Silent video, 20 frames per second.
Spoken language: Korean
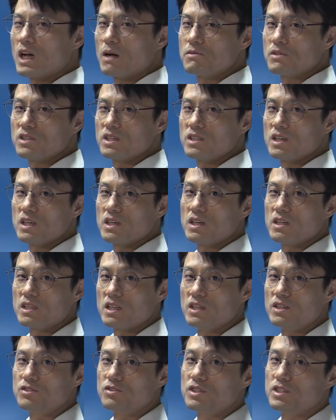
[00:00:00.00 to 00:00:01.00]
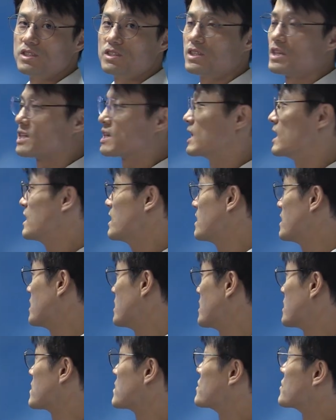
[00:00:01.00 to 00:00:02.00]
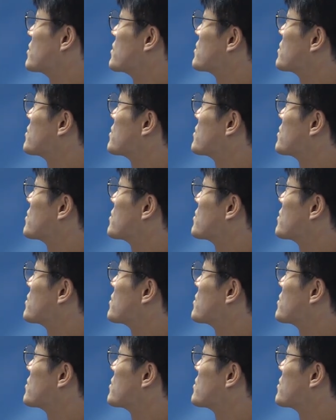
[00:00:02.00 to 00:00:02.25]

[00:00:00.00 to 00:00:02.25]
감청 대상이 될 수 있으니까 저